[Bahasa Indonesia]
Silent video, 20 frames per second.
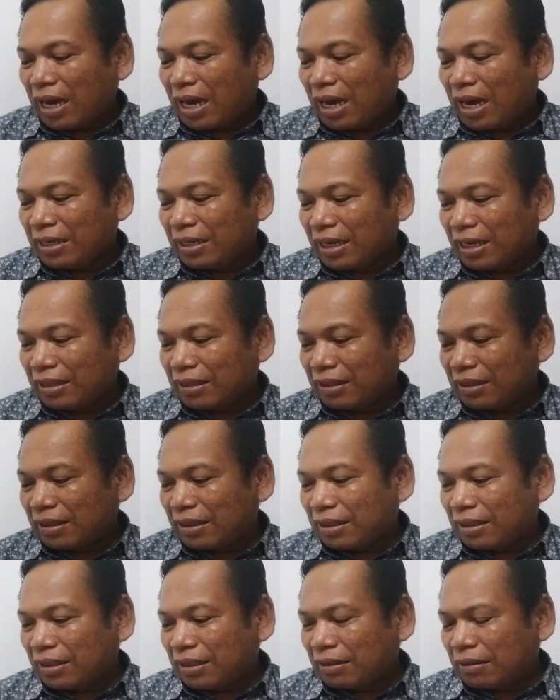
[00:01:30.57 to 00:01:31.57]
ayat
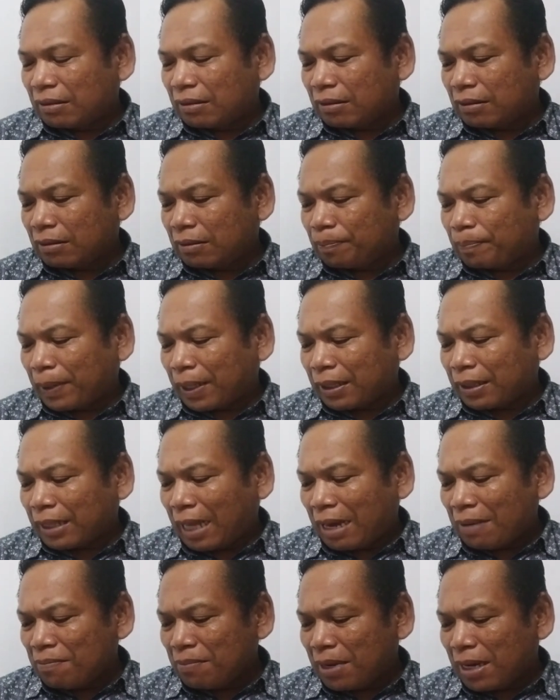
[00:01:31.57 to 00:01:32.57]

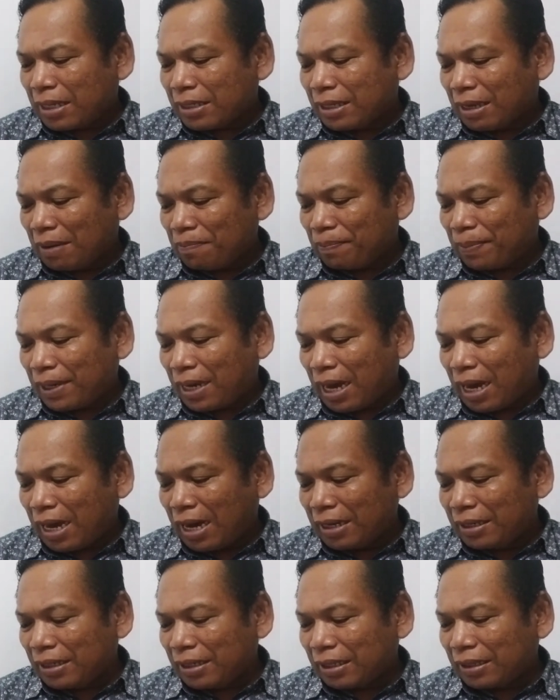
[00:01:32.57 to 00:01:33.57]
pertama sampai
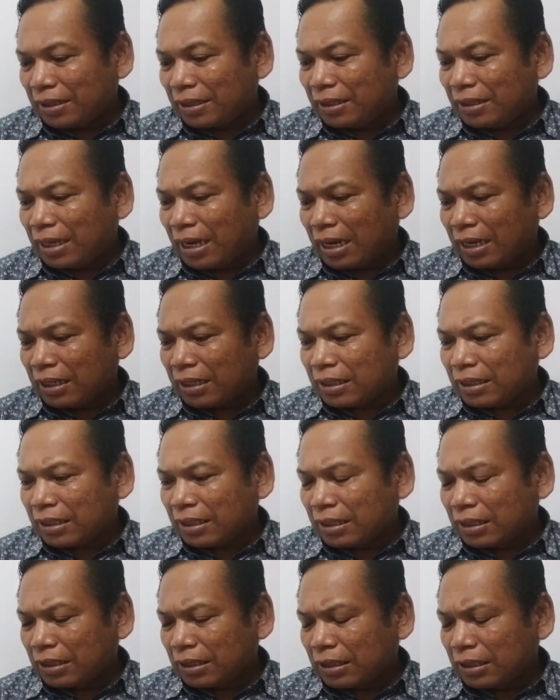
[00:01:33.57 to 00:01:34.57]
ayat yang
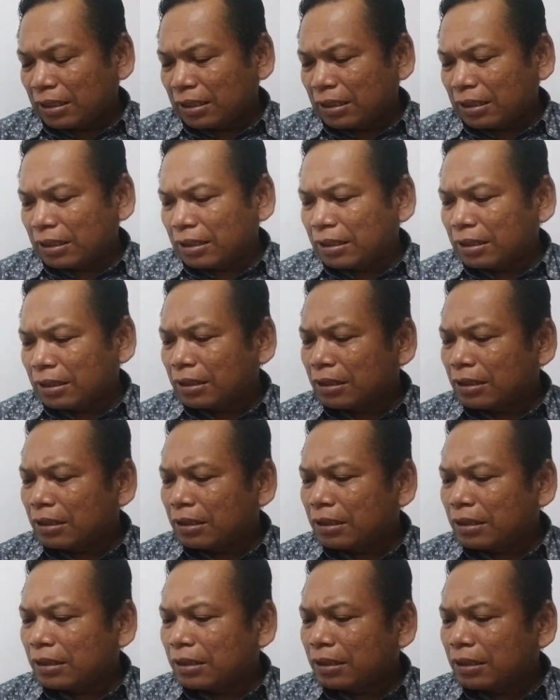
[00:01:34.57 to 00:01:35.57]
ke
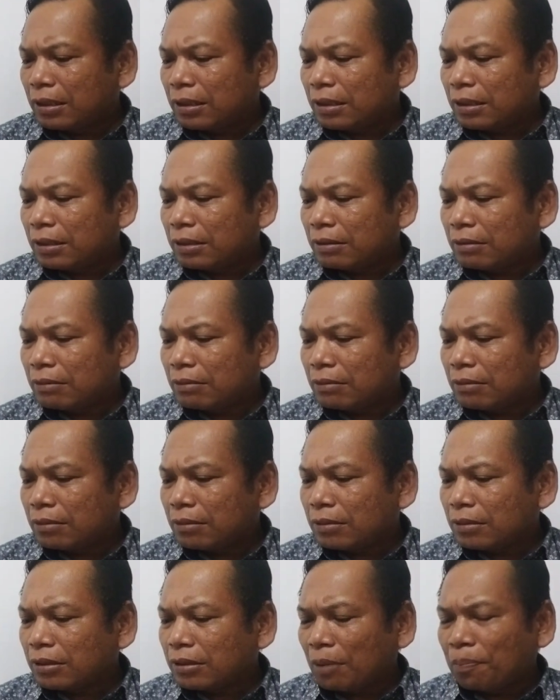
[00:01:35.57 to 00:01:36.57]

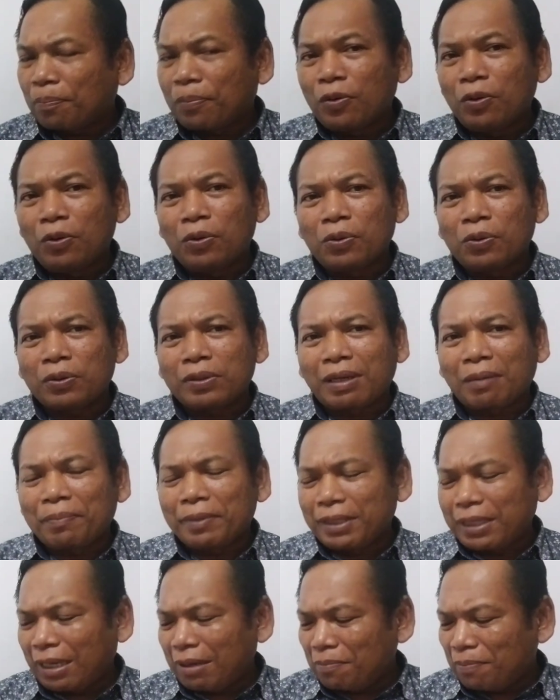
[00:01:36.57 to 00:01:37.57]
10 tapi
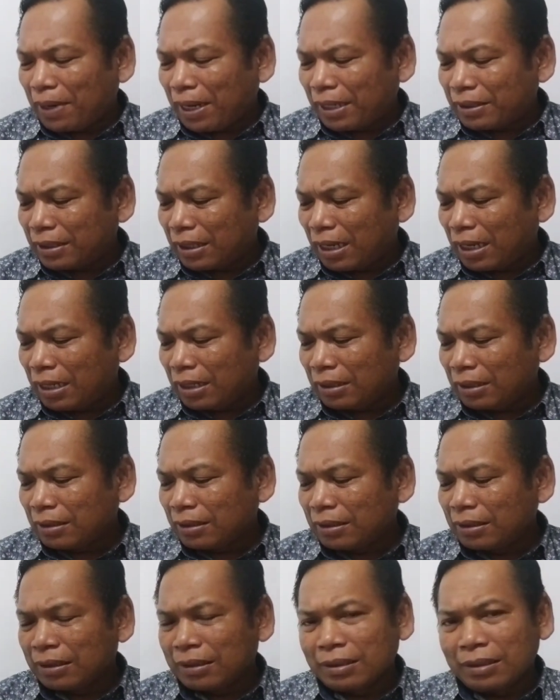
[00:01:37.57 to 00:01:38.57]
saya baca
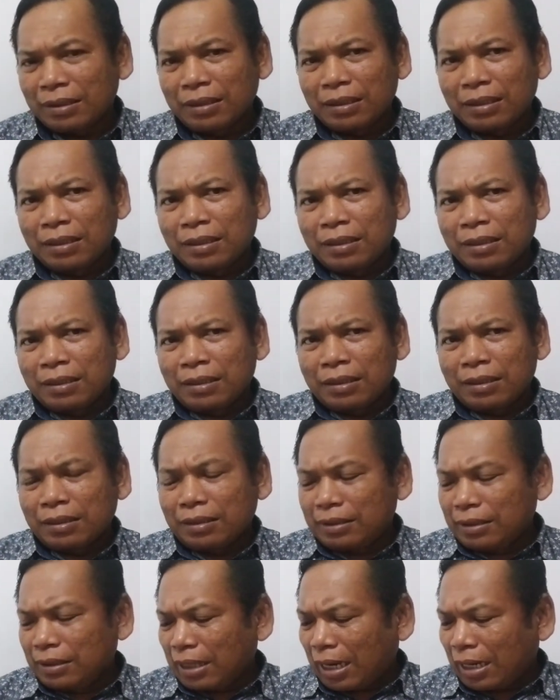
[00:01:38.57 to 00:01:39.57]

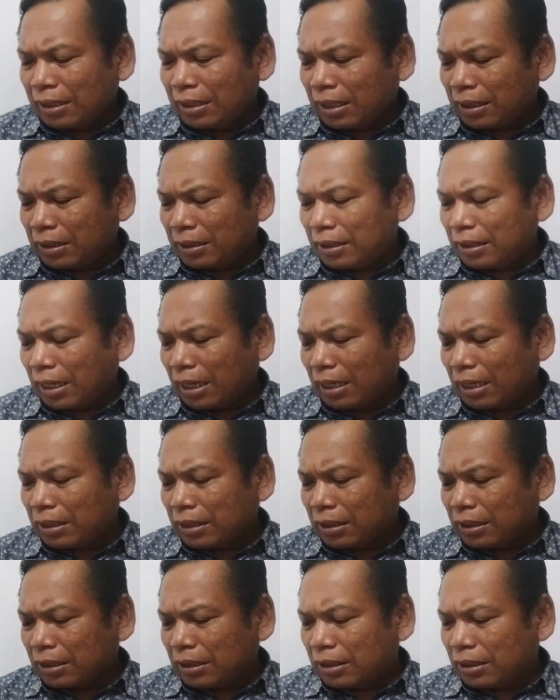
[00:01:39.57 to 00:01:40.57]
di ayat yang
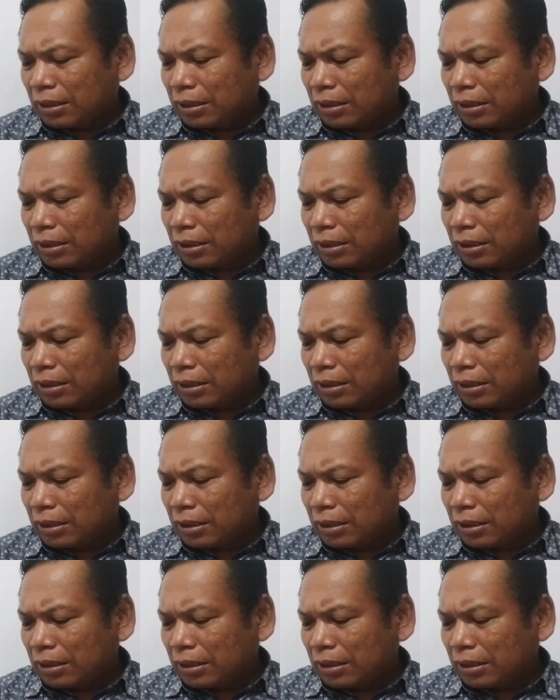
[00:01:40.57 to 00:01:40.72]
ke